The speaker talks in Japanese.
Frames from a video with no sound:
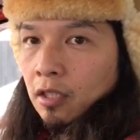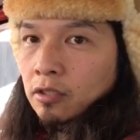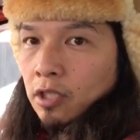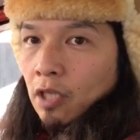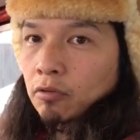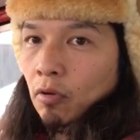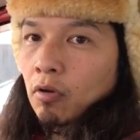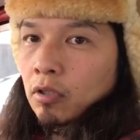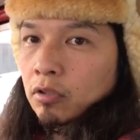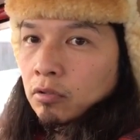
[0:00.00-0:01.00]
つけると
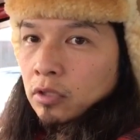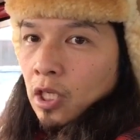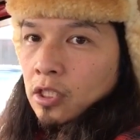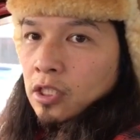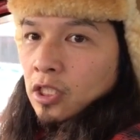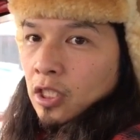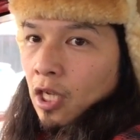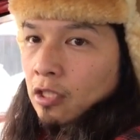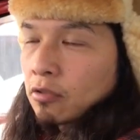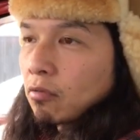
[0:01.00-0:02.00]
いう感じに
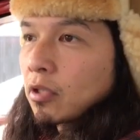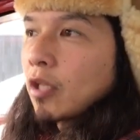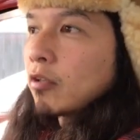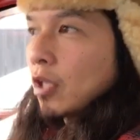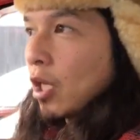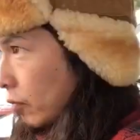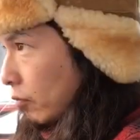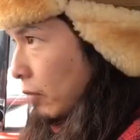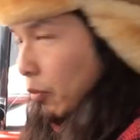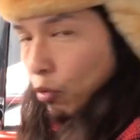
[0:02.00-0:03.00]
なりそうなんで、
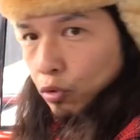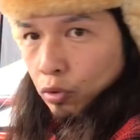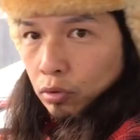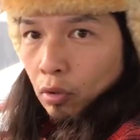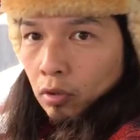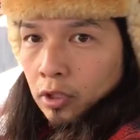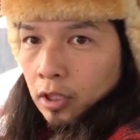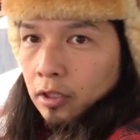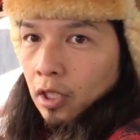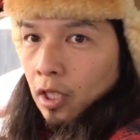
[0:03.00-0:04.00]
まあ、もうちょっと
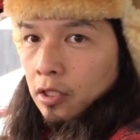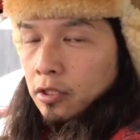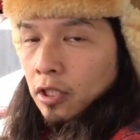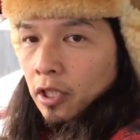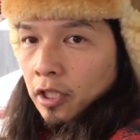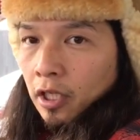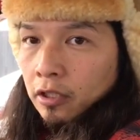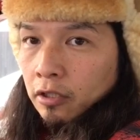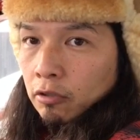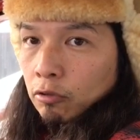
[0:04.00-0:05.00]
経ったらステー出来上
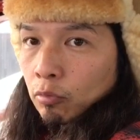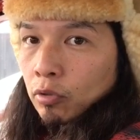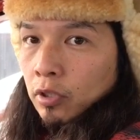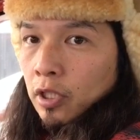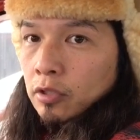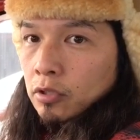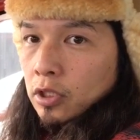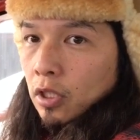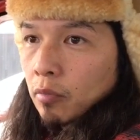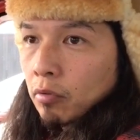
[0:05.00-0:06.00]
がってくると思うんで、そし
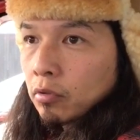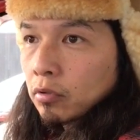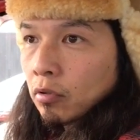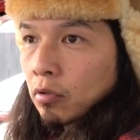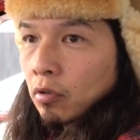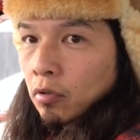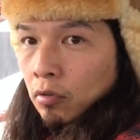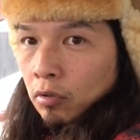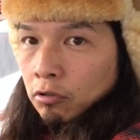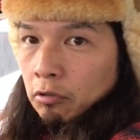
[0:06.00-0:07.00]
たら僕の
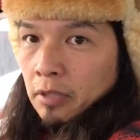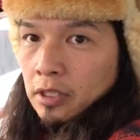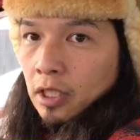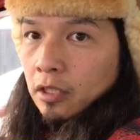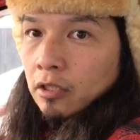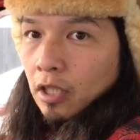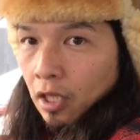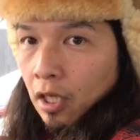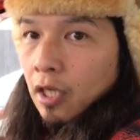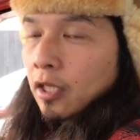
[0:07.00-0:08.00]
この車使っ
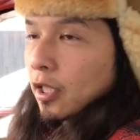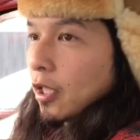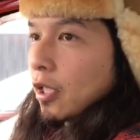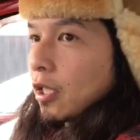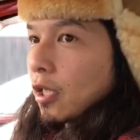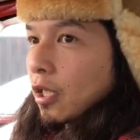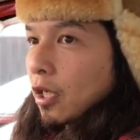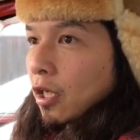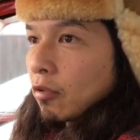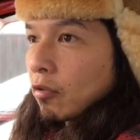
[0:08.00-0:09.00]
て、
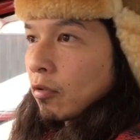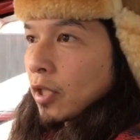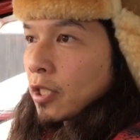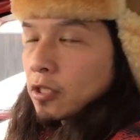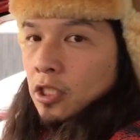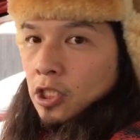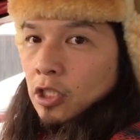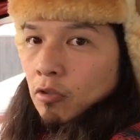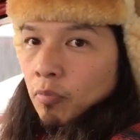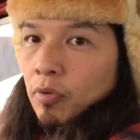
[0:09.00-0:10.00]
えー、あの ST
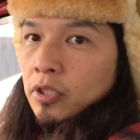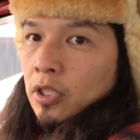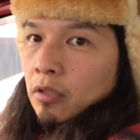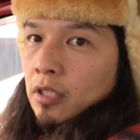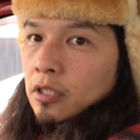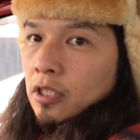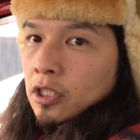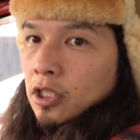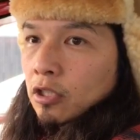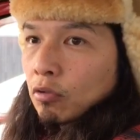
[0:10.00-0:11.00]
シート、ポルシェの ST
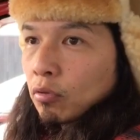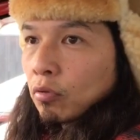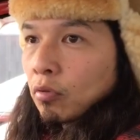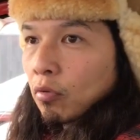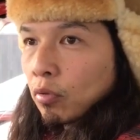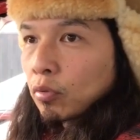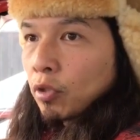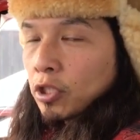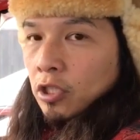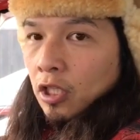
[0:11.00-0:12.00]
シートを
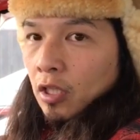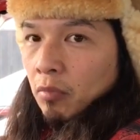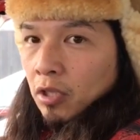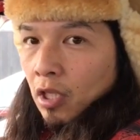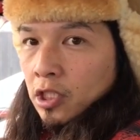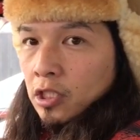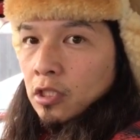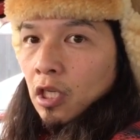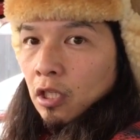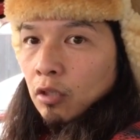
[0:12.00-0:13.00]
取り付けてみて、
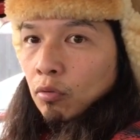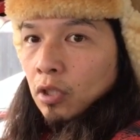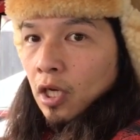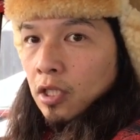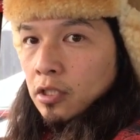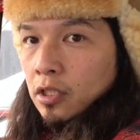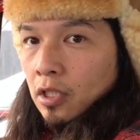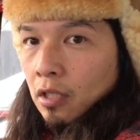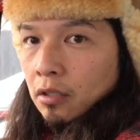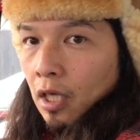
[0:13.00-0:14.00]
実際ね、どんな感じ
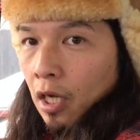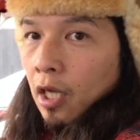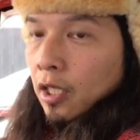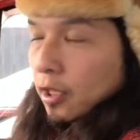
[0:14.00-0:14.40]
になるか。